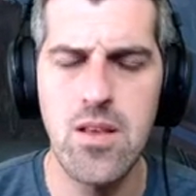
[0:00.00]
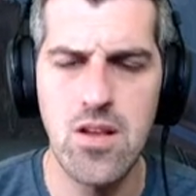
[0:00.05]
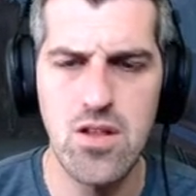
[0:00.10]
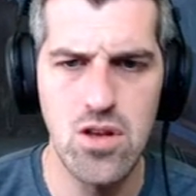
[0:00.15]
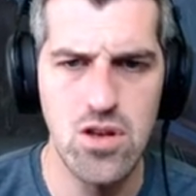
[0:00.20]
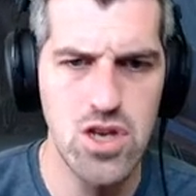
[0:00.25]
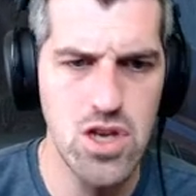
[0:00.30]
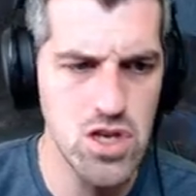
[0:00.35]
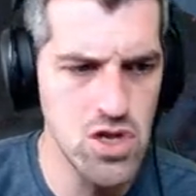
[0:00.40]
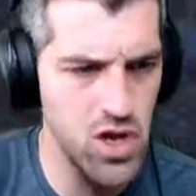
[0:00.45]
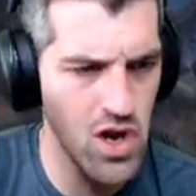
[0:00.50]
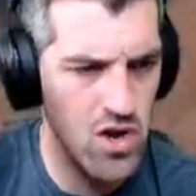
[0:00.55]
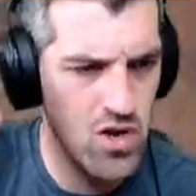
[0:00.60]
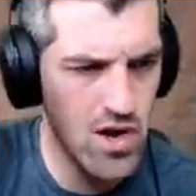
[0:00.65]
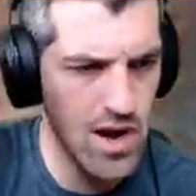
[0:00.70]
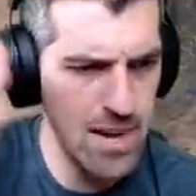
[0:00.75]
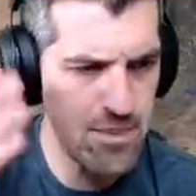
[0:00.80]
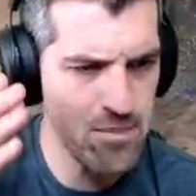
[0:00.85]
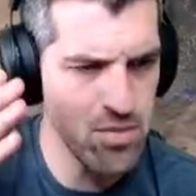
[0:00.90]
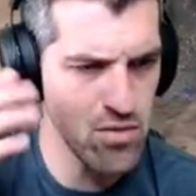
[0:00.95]
Yo obsesionado con
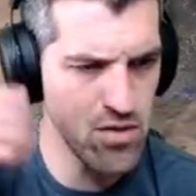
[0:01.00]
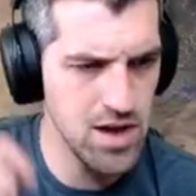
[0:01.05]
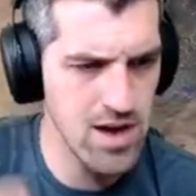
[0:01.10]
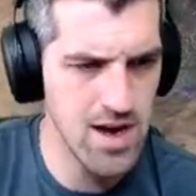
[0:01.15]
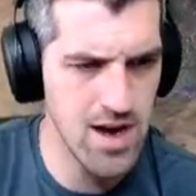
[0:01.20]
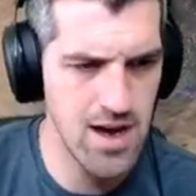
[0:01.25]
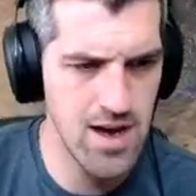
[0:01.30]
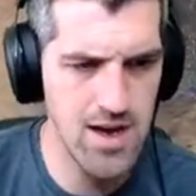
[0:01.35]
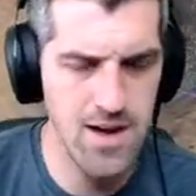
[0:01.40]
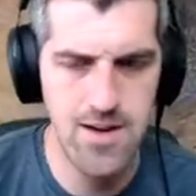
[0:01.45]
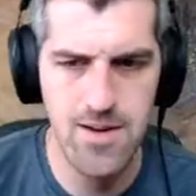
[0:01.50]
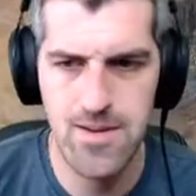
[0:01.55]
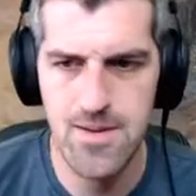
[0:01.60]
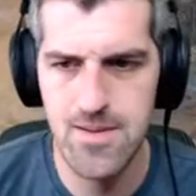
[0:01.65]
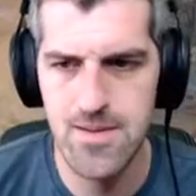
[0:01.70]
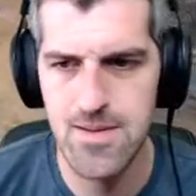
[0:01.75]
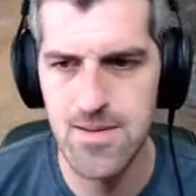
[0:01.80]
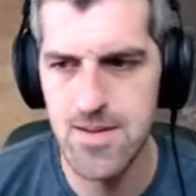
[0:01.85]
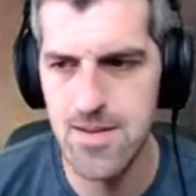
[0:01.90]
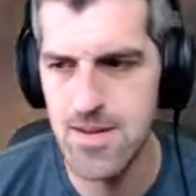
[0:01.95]
las putas cajas.
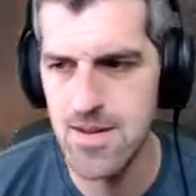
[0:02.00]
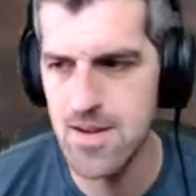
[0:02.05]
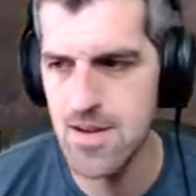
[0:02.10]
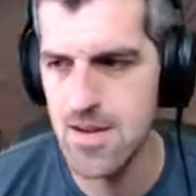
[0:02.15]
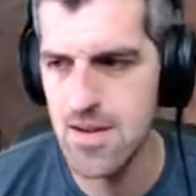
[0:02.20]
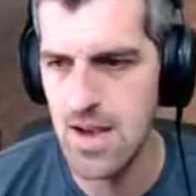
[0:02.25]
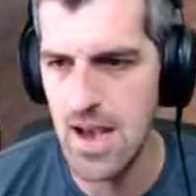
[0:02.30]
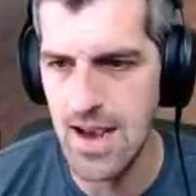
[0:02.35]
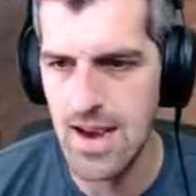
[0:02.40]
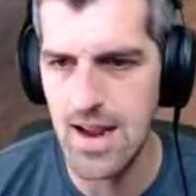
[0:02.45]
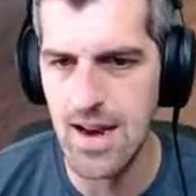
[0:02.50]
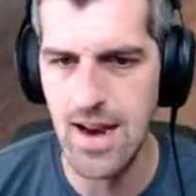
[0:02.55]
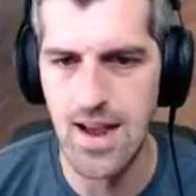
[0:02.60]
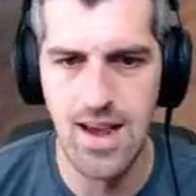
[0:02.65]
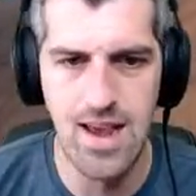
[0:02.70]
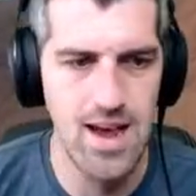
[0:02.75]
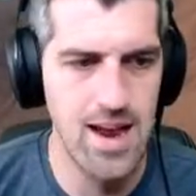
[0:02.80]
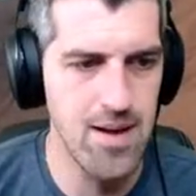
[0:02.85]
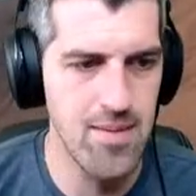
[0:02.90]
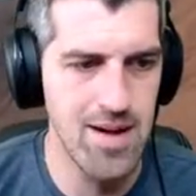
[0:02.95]
Hay que
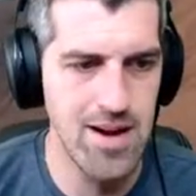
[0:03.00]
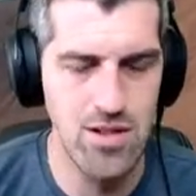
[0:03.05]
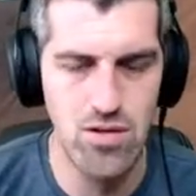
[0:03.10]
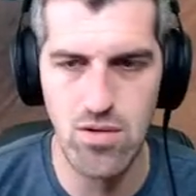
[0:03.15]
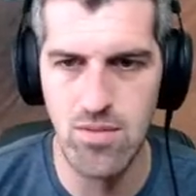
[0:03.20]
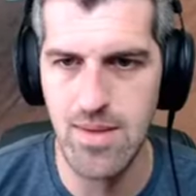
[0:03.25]
rankear, Barton.